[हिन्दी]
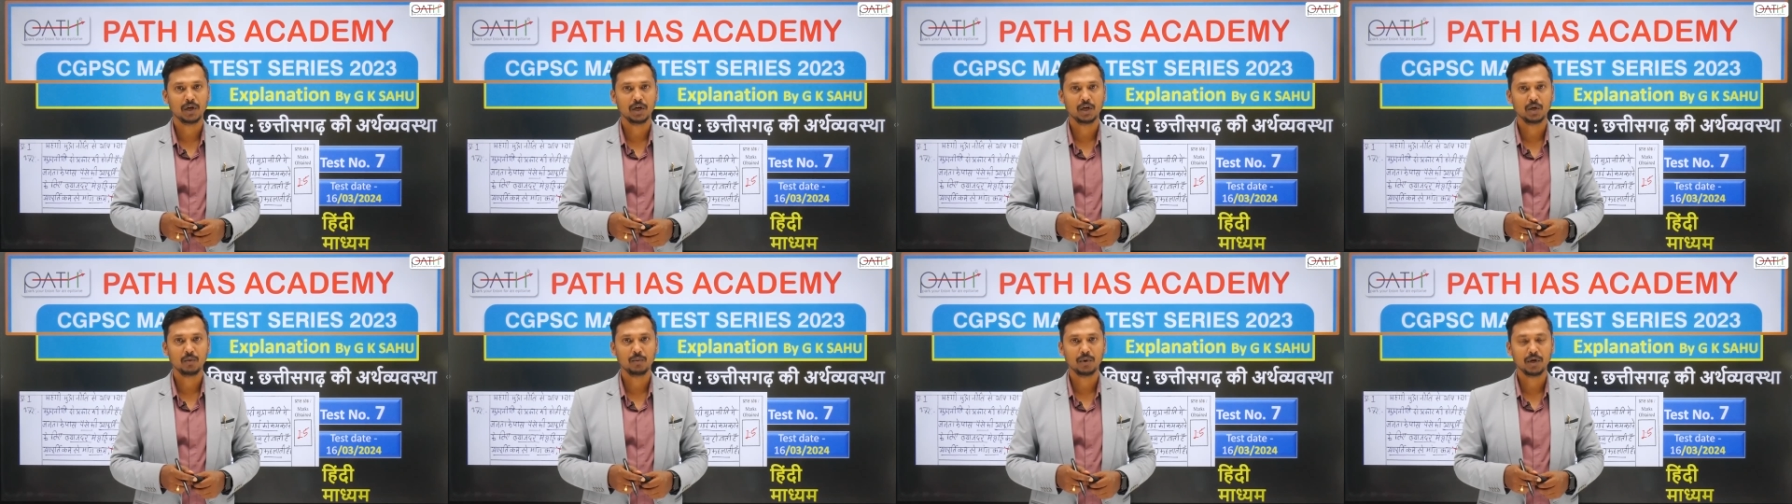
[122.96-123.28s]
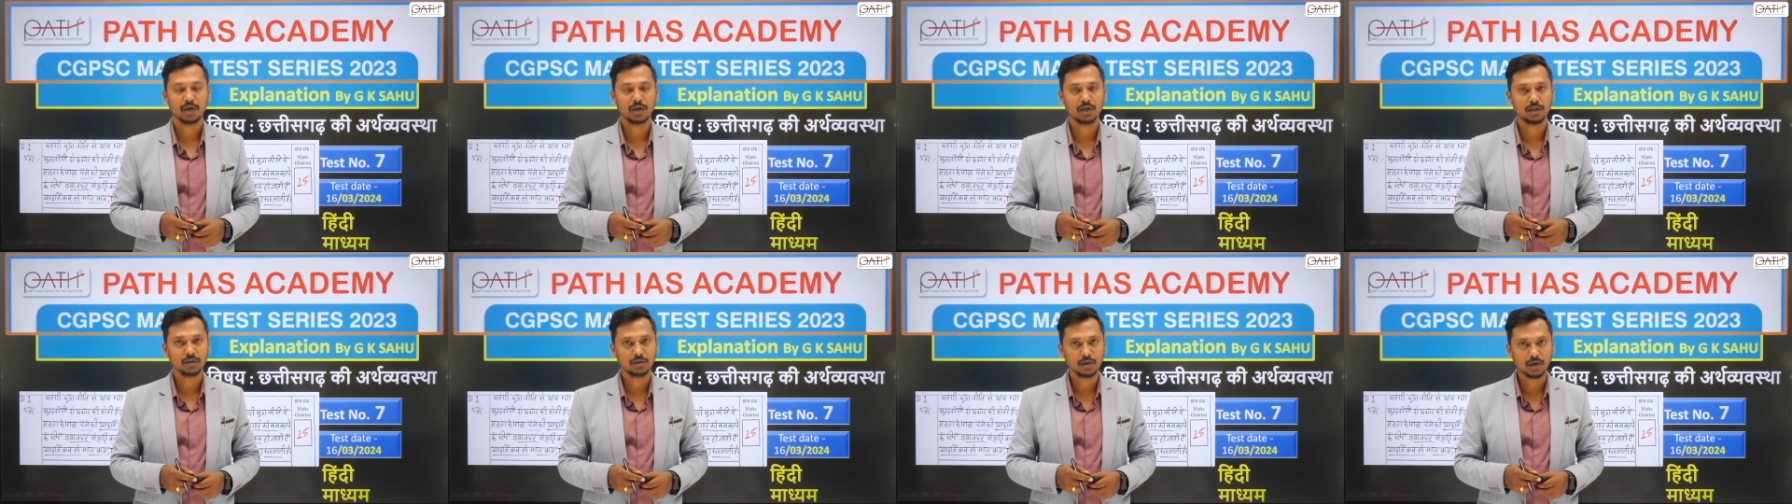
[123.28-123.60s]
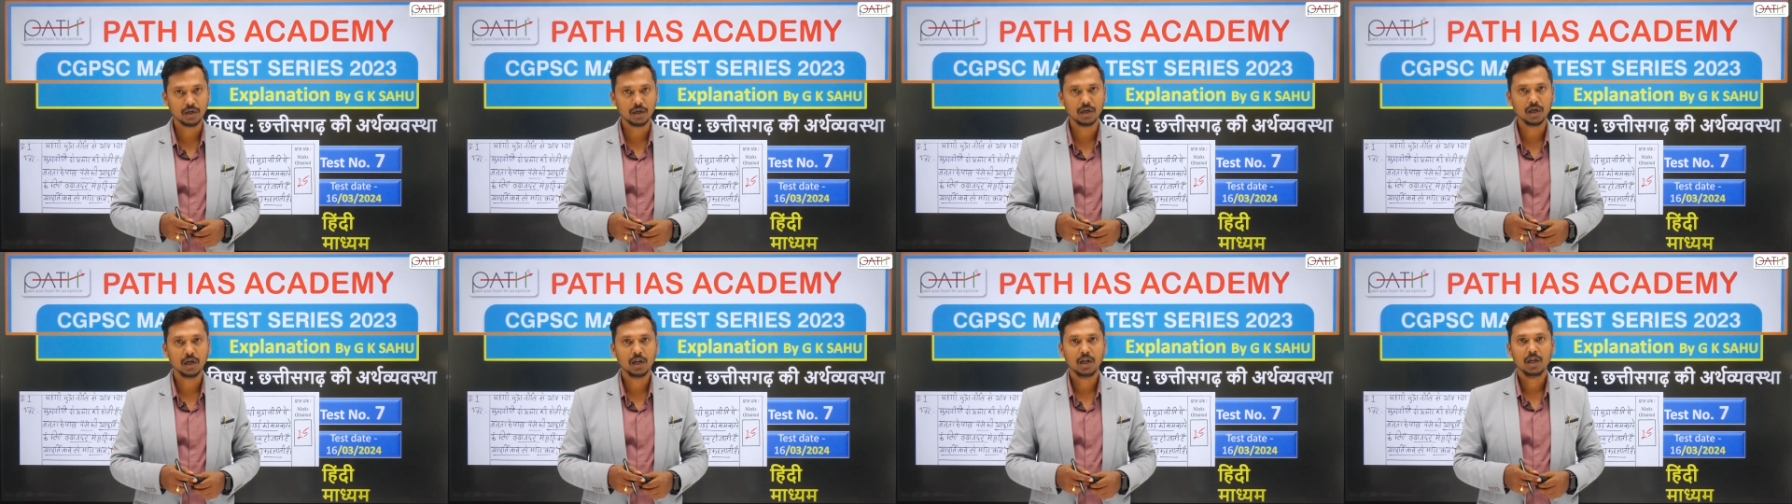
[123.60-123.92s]
ट्वेंटी
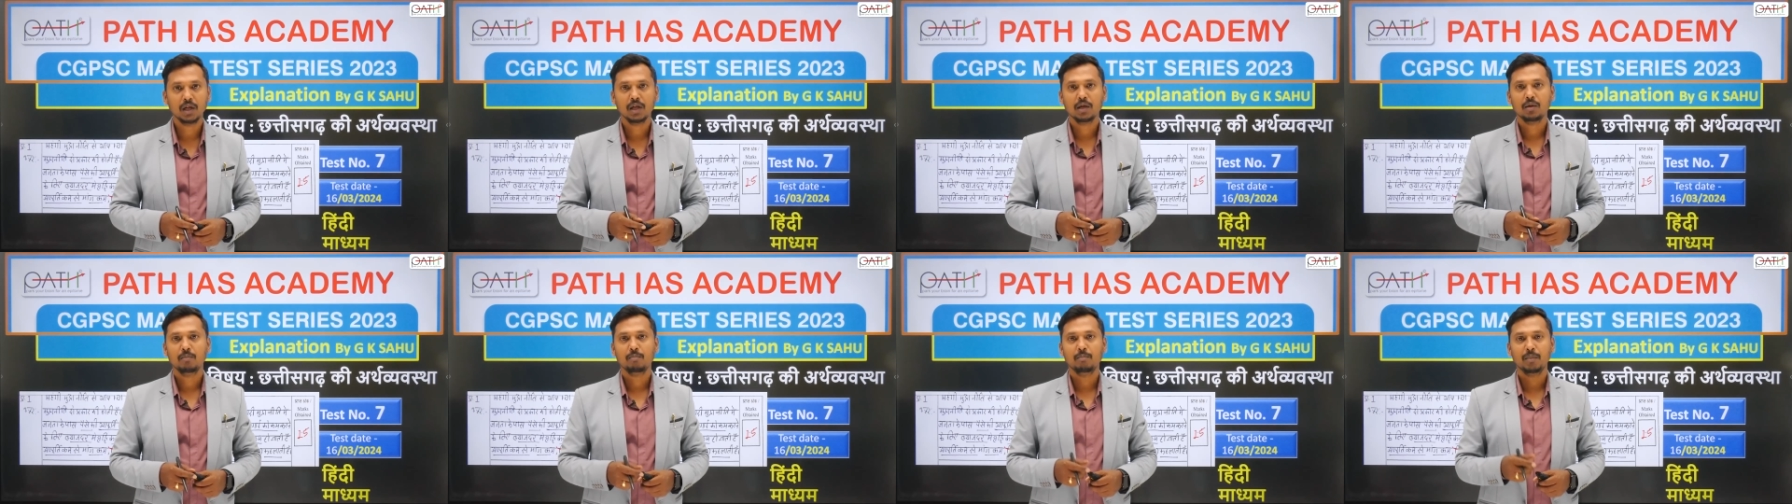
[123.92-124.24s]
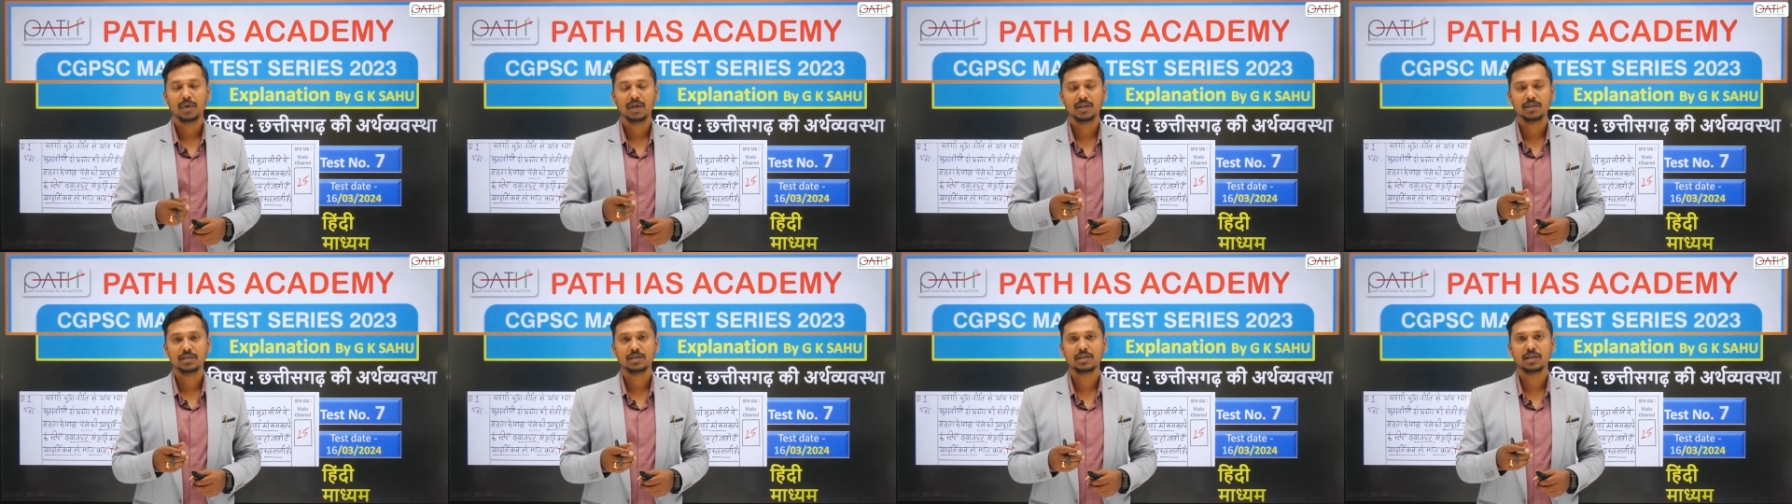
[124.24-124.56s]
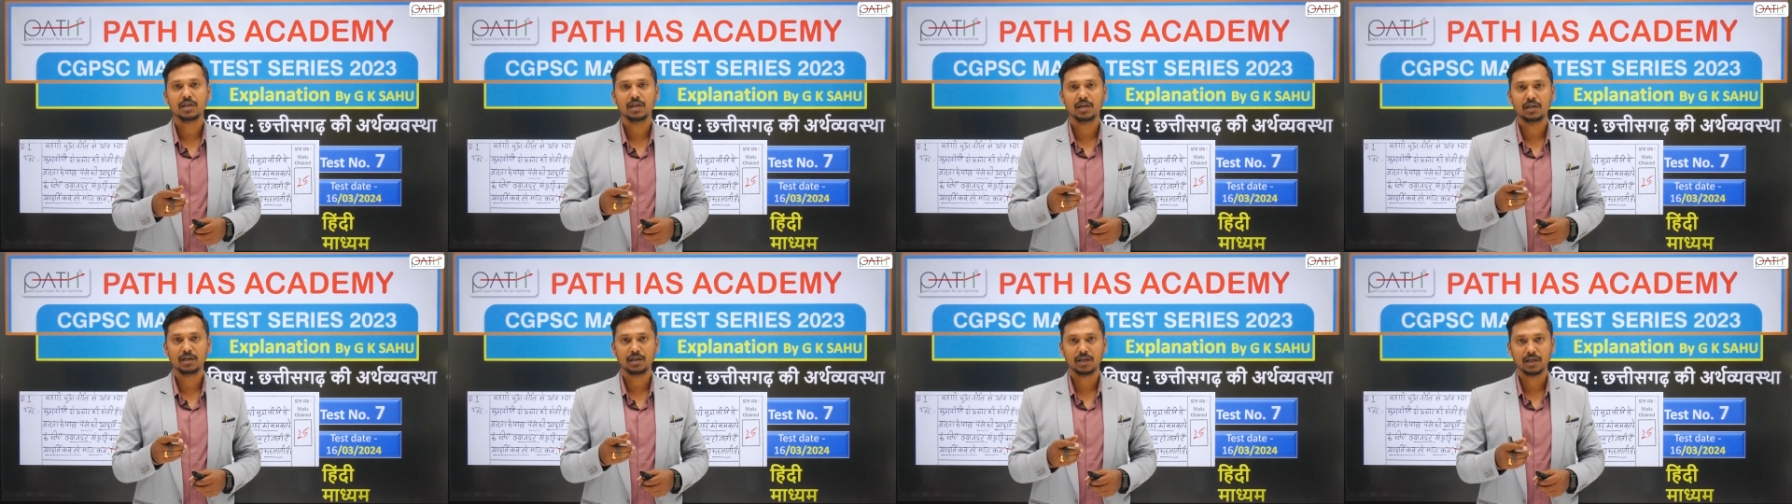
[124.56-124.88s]
थ्री मेन्स
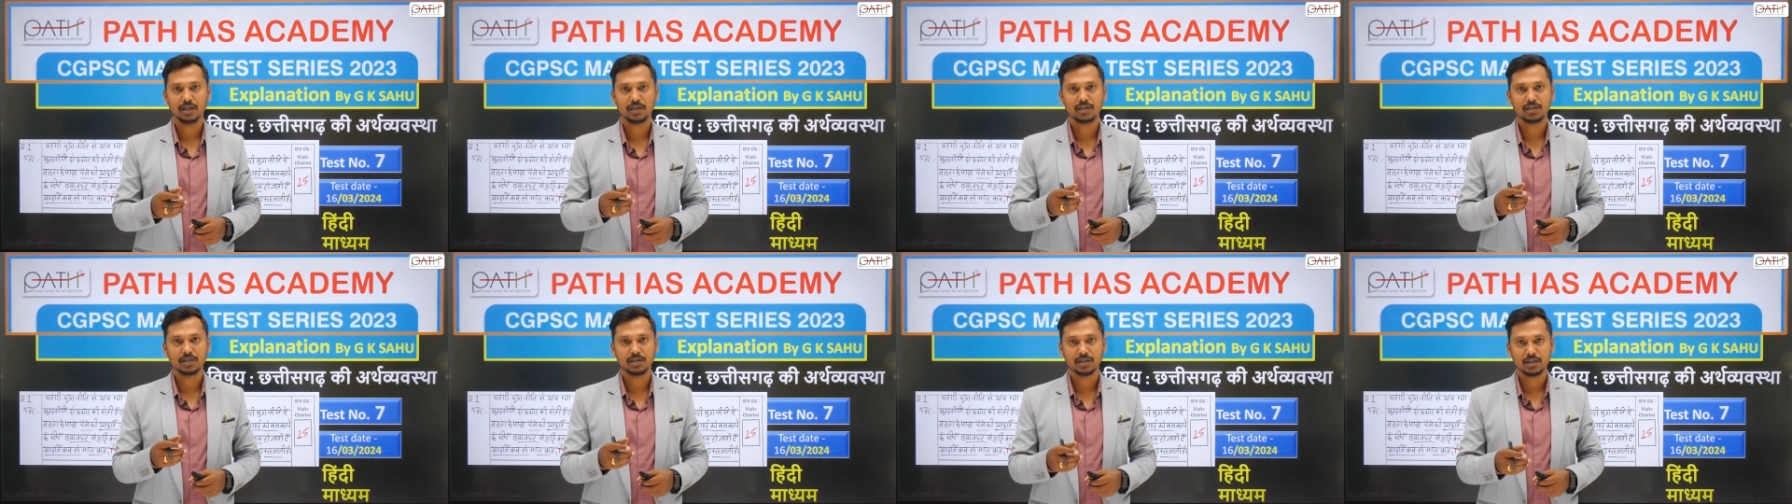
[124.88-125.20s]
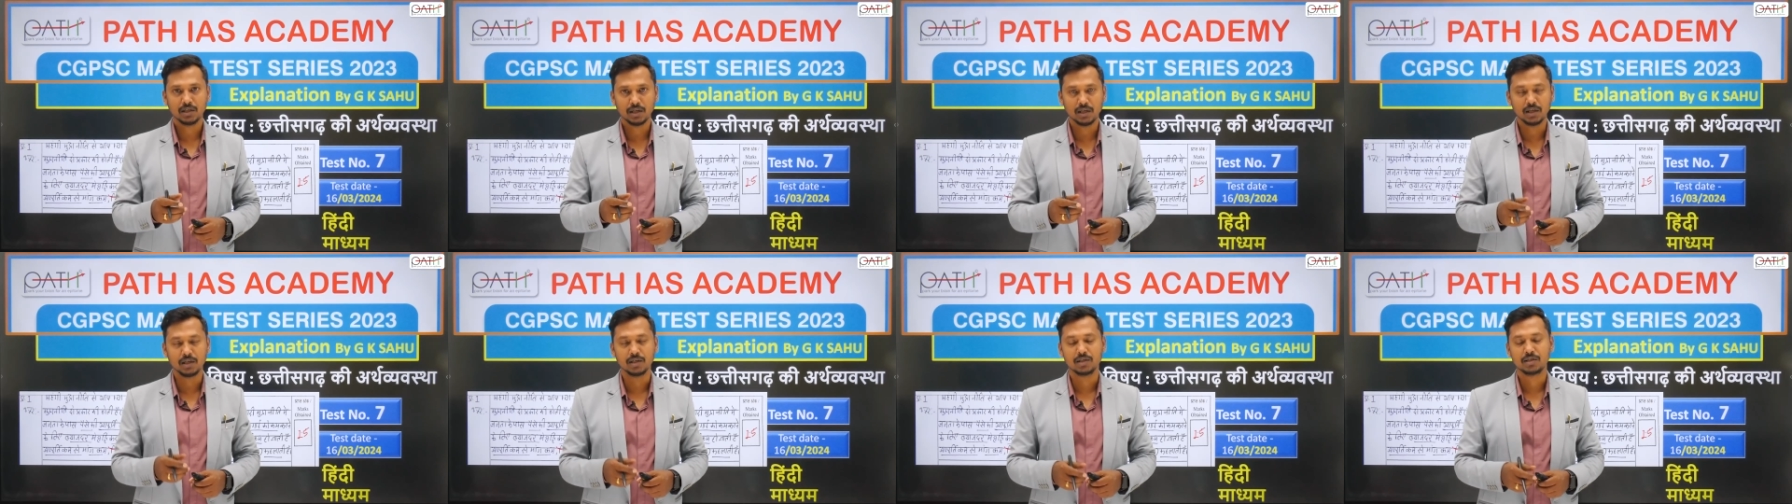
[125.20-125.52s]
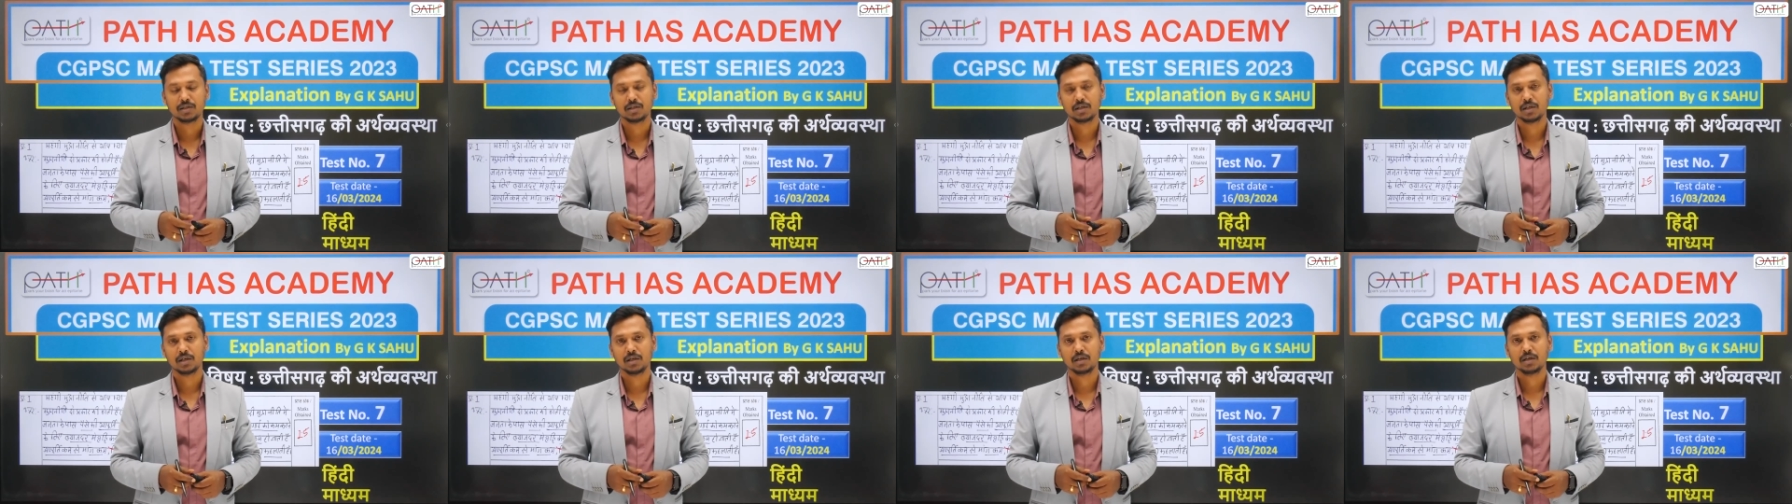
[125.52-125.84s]
की टेस्ट सीरीज